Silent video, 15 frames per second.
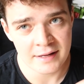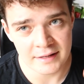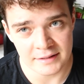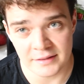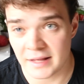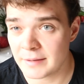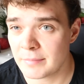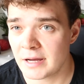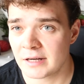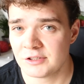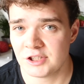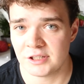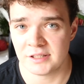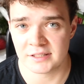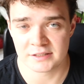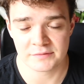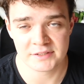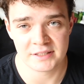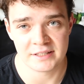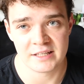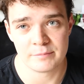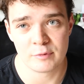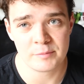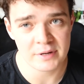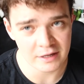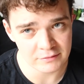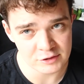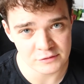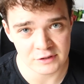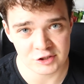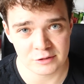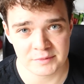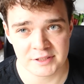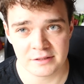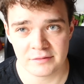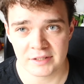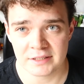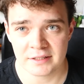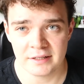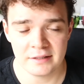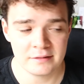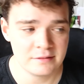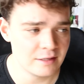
najbardziej jest w stanie poprawić Waszą sylwetkę,